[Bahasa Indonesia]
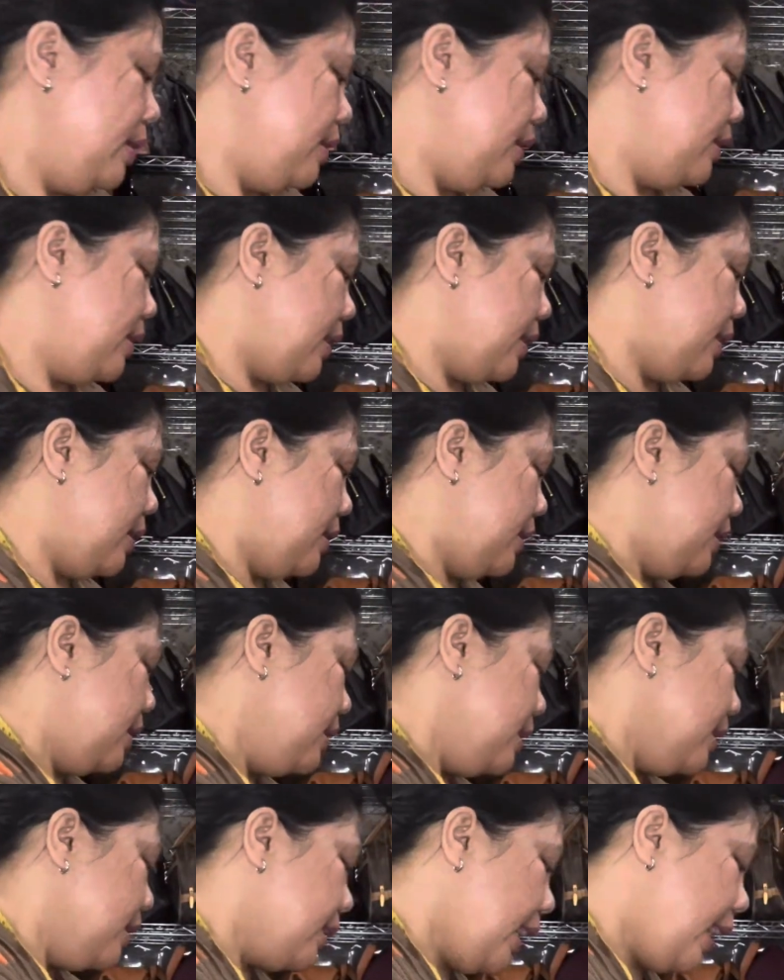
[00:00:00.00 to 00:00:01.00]
nah
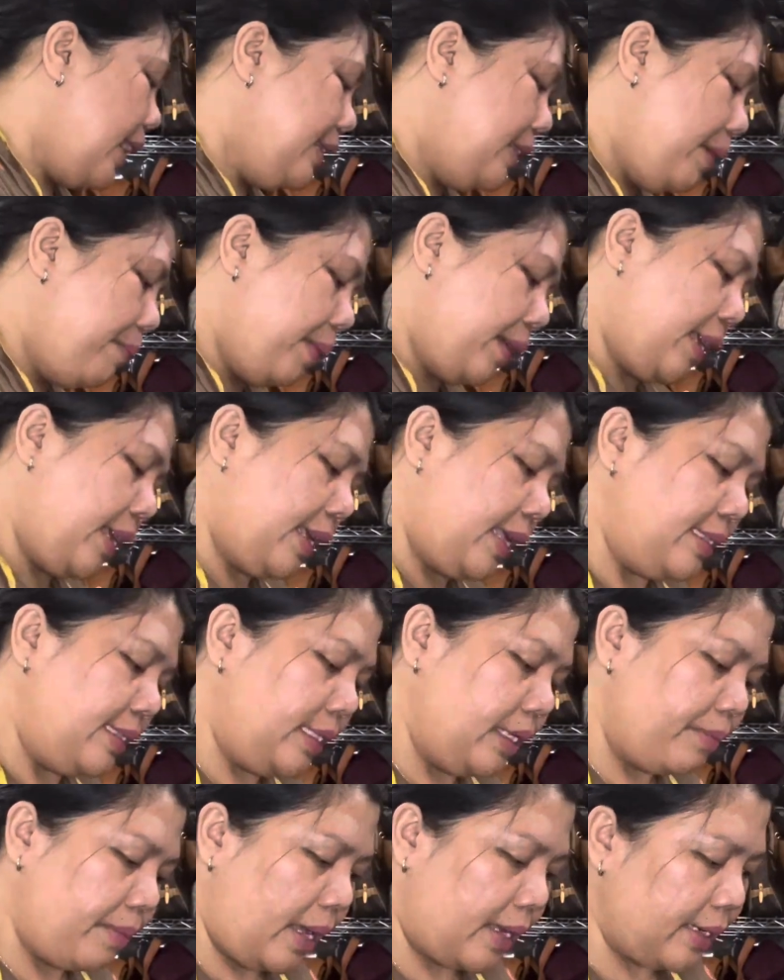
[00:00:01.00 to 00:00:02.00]
kak dia pakai
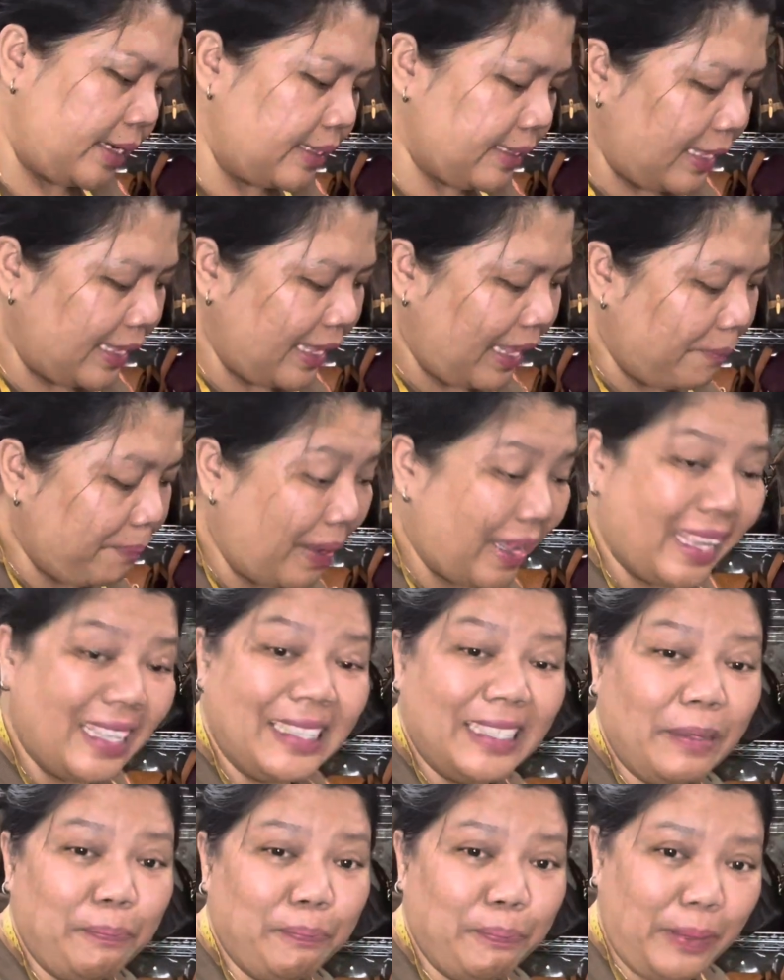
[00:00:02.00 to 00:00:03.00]
kancing magnet tengah pakai
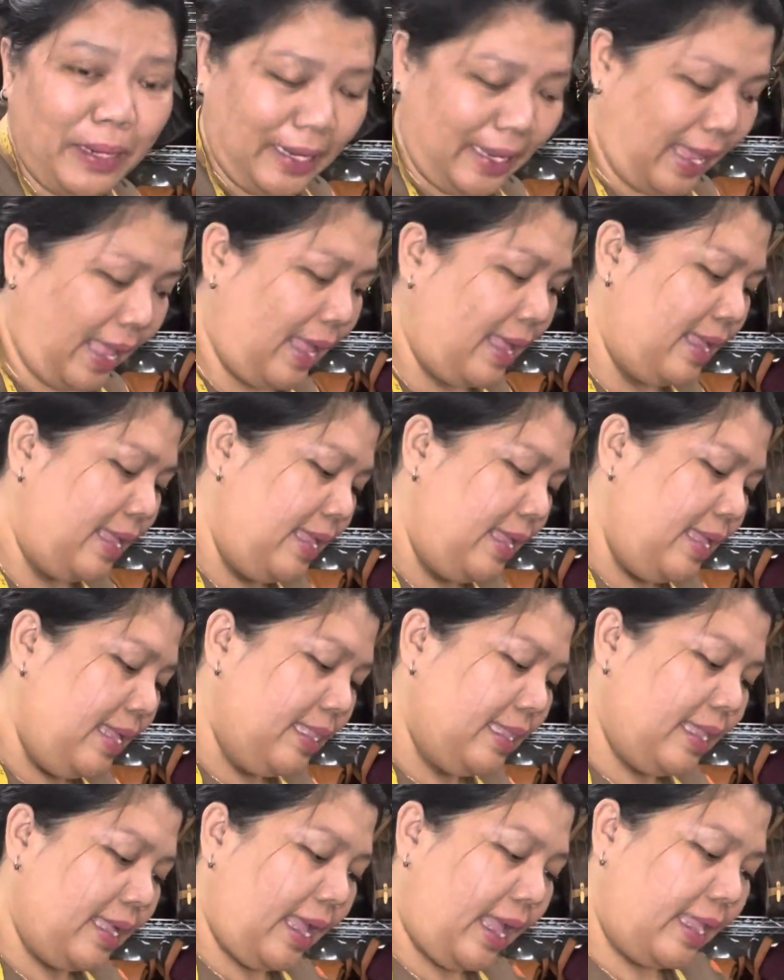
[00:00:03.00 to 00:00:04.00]
zipper ya
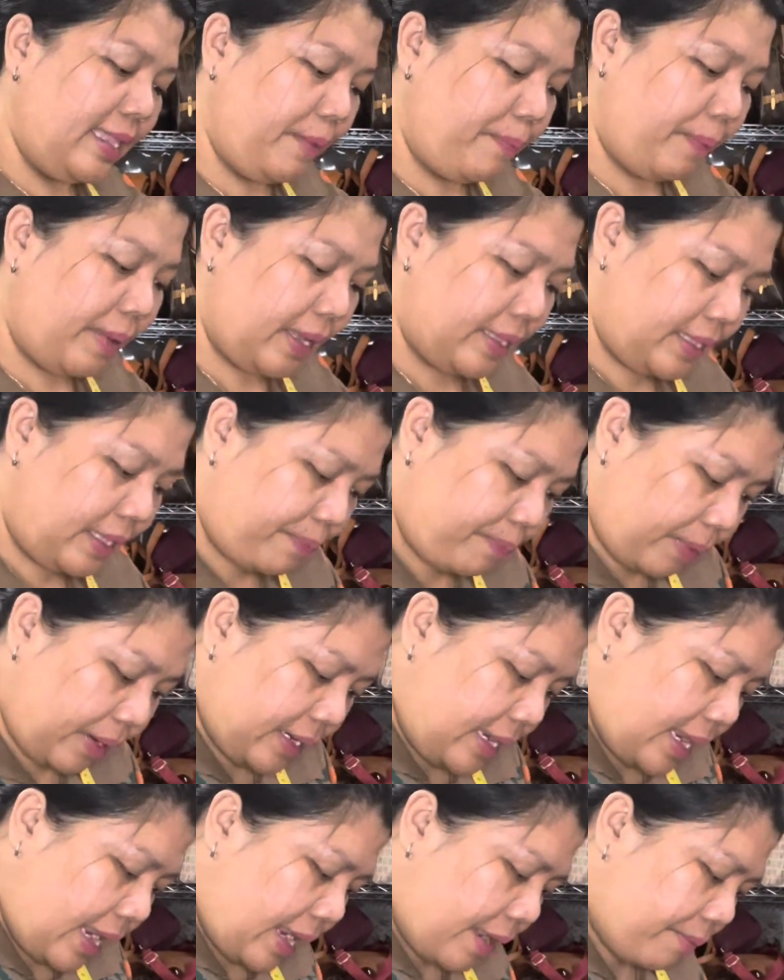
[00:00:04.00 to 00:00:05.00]
tengahnya pakai zipper
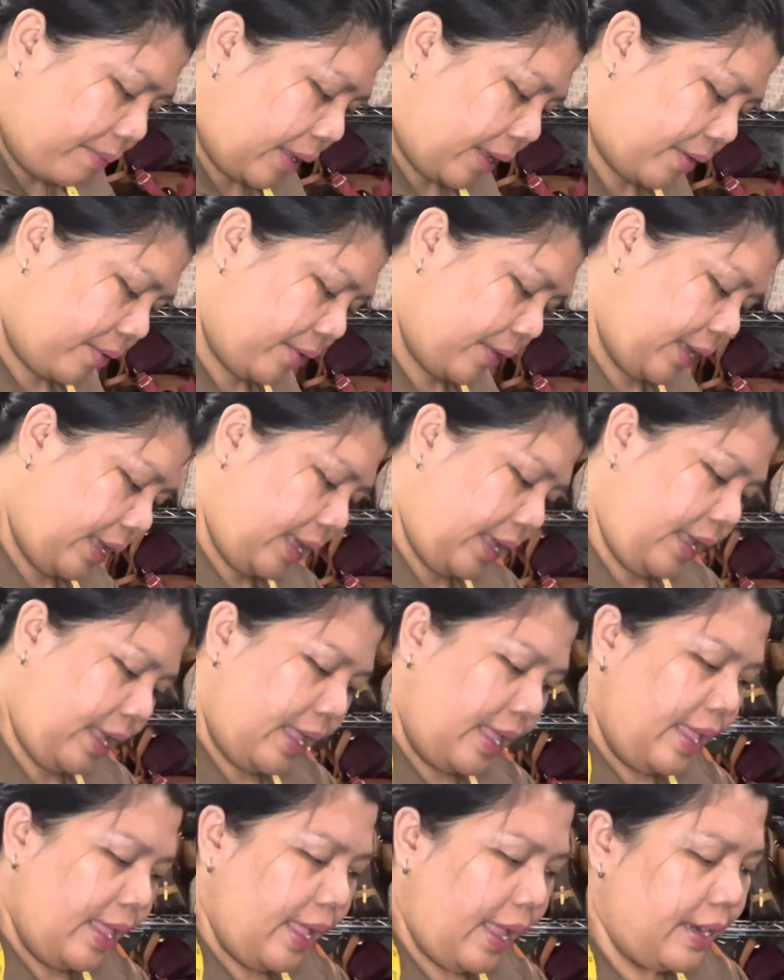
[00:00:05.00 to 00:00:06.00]
di dalamnya oke okay.
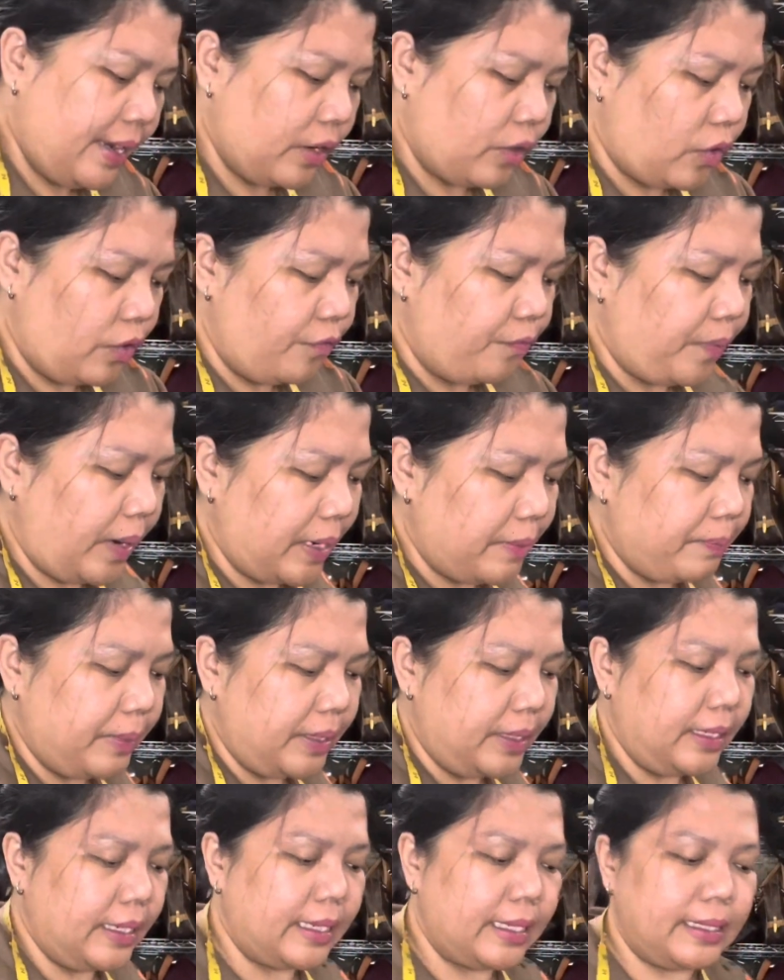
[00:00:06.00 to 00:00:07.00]
ada
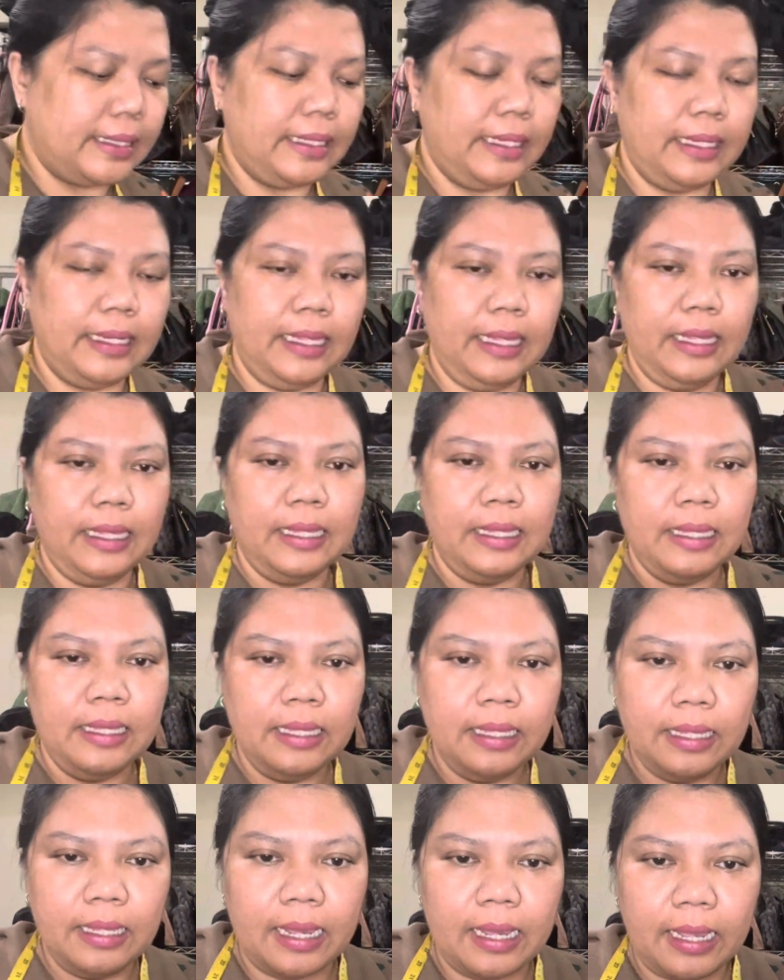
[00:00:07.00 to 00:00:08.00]
kompartemen deket sini
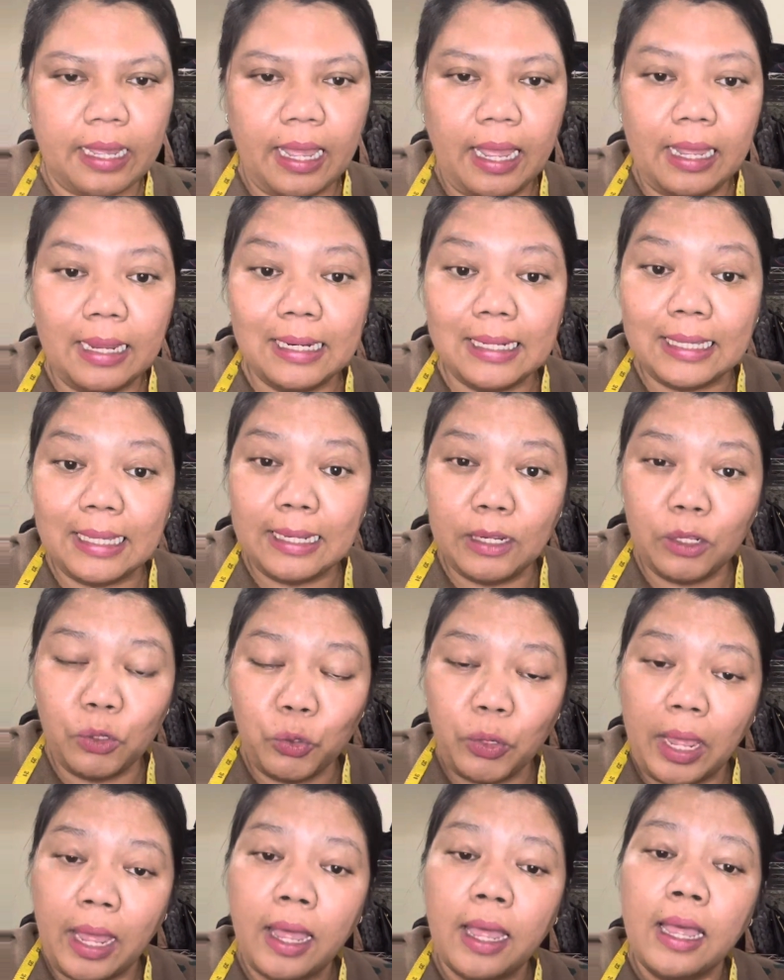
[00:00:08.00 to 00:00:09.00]
ya kak di sini
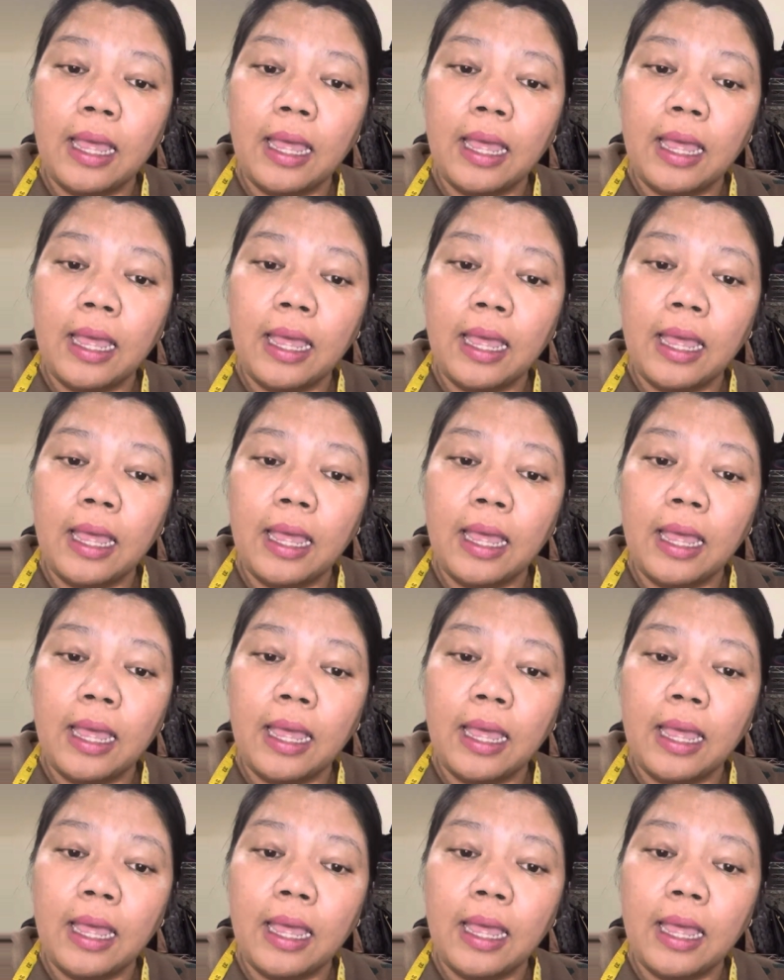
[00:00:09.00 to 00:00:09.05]
udah